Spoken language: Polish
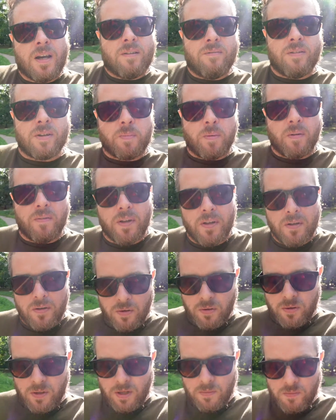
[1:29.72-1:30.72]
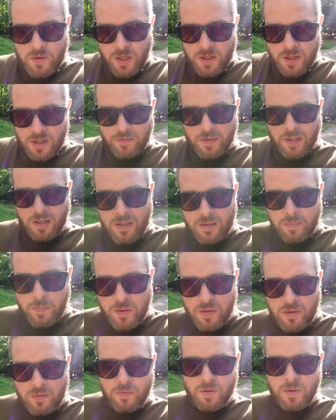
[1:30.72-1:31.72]
w odpowiednio krótkim czasie w taki
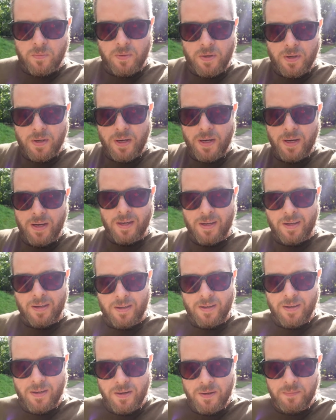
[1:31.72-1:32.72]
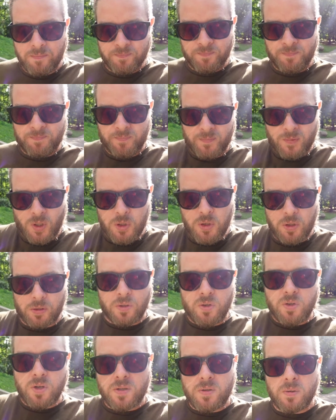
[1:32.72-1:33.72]
sposób, żeby e,
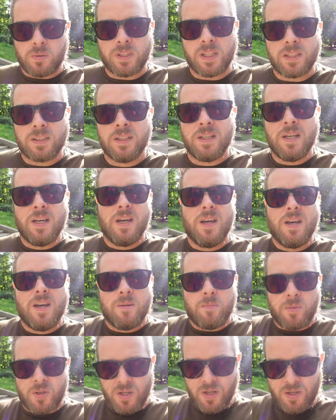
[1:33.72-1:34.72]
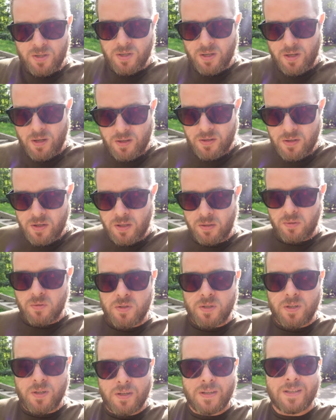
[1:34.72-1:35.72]
osiągnąć rezultat. Myślę, że ci,
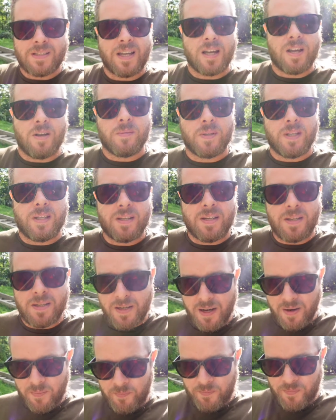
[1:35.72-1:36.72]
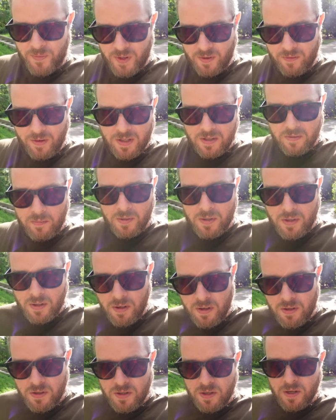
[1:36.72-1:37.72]
którzy znają Tetrisa, to wiedzą o co
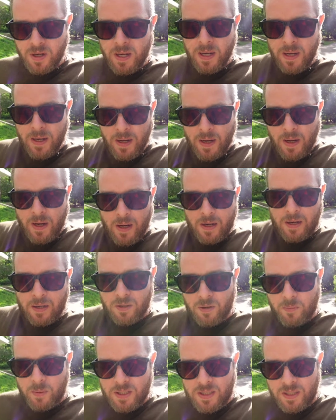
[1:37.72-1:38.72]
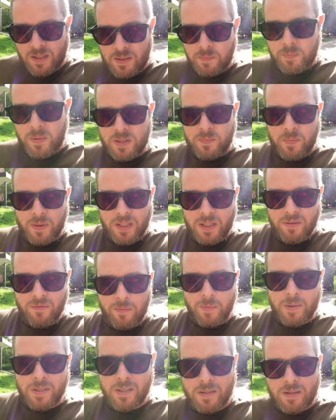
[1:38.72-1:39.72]
chodzi. Natomiast tak z
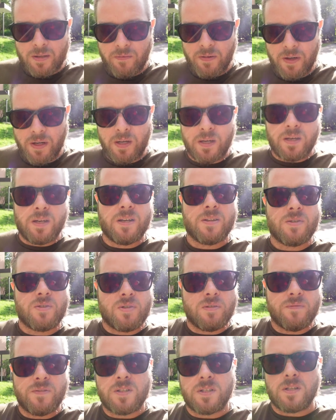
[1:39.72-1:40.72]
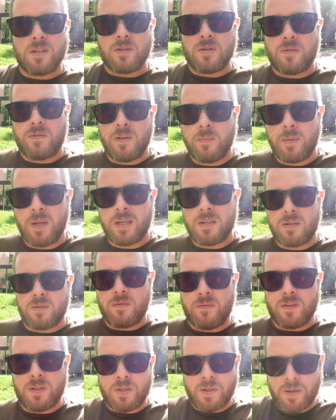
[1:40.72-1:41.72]
perspektywy biznesowej rzeczywiście coś w tym jest,
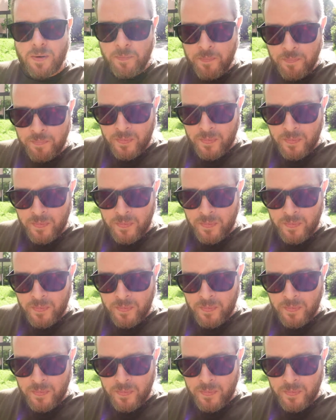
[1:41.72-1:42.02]
że właśnie